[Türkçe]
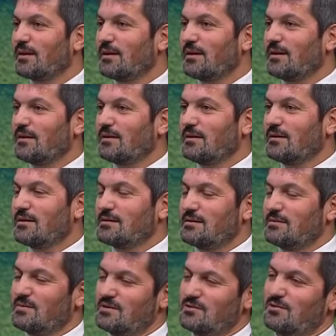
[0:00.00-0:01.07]
Ya.
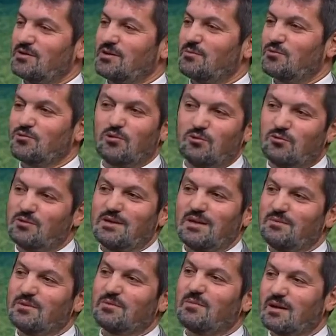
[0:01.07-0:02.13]
Hasan Basri hocam çok
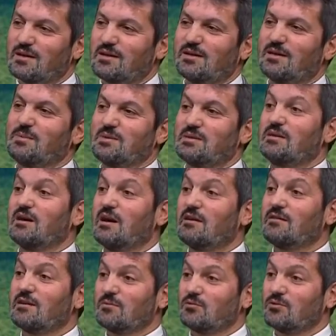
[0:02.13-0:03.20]
güzel bir mana kapısı daha
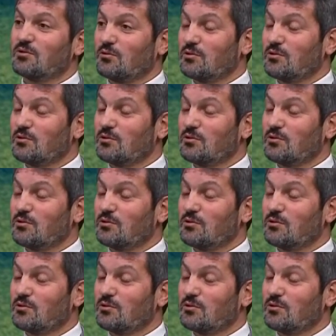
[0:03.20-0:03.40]
var burada.